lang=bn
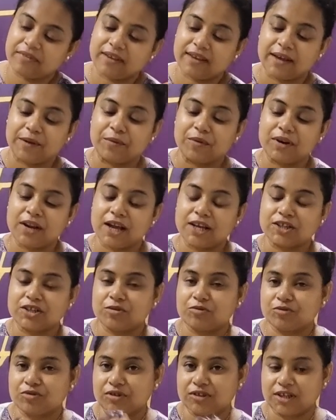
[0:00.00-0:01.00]
কেমন লাগছে
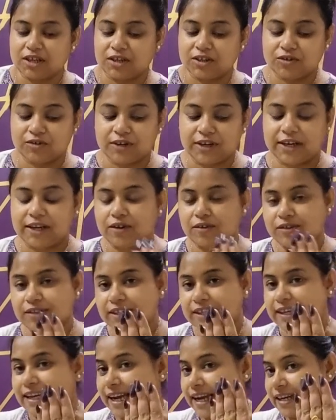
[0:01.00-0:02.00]
অবশ্যই জানিও এটা হচ্ছে
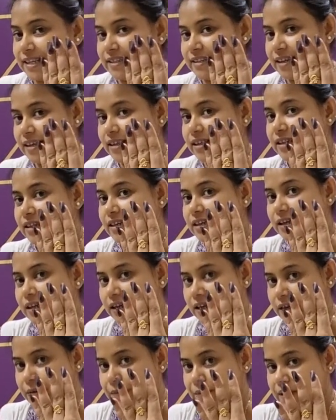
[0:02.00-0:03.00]
ক্যাটসাই
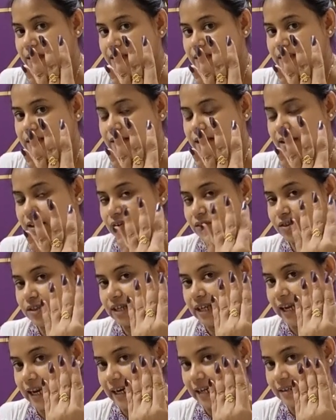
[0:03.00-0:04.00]
মানে ডিজাইনটা হচ্ছে
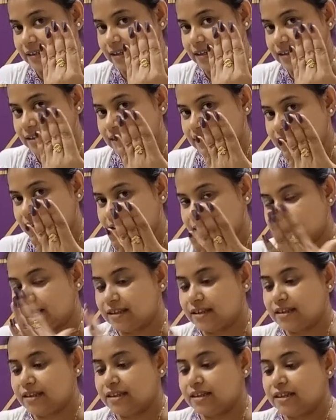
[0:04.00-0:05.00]
ক্যাটসাই ডিজাইন
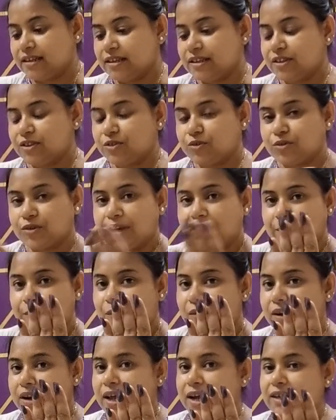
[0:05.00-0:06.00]
তো
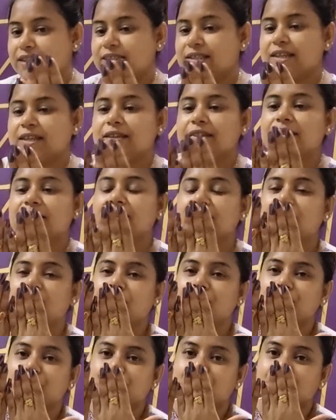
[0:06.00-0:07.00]
কেমন লাগছে
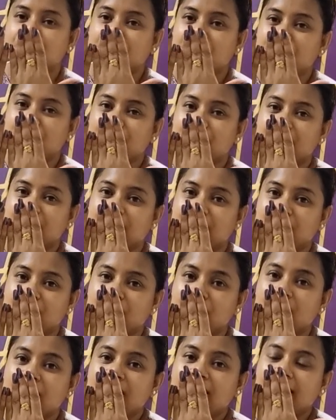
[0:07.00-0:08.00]
অবশ্যই কিন্তু জানিও
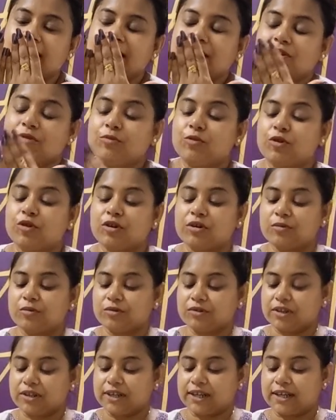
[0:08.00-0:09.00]
একটু বড়োর
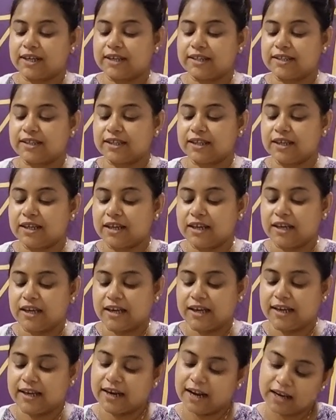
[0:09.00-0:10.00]
মধ্যেই রেখেছি
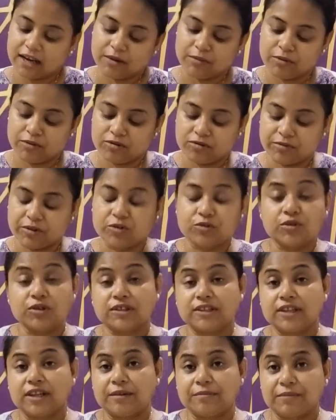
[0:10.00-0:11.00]
এর আগেরবারও আমি
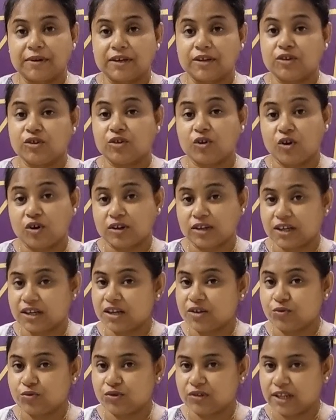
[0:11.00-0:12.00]
করেছিলাম বাট নখটা না
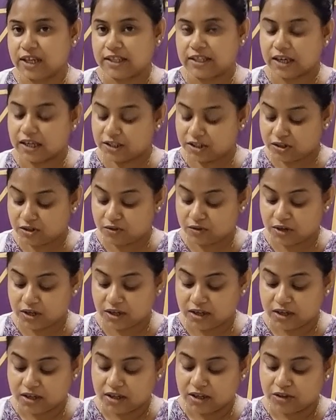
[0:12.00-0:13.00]
উঠতেই চাইছিল না
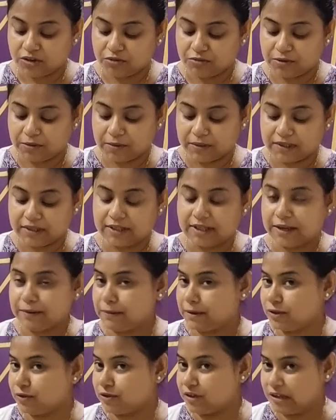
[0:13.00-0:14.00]
তো ভেবেছি যে
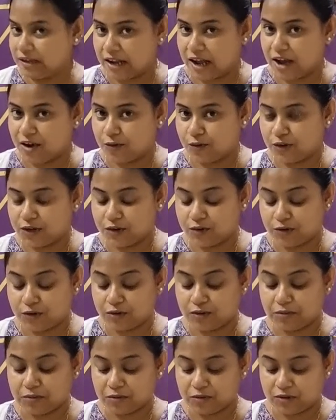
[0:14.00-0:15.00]
এবার যদি না ওঠে
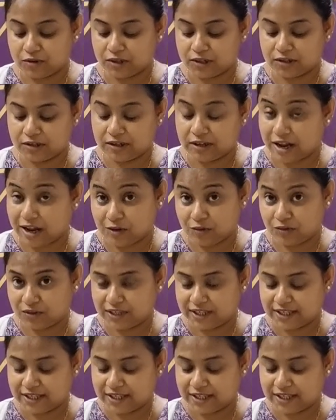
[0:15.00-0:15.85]
ওরকম নখটা যদি না উঠতে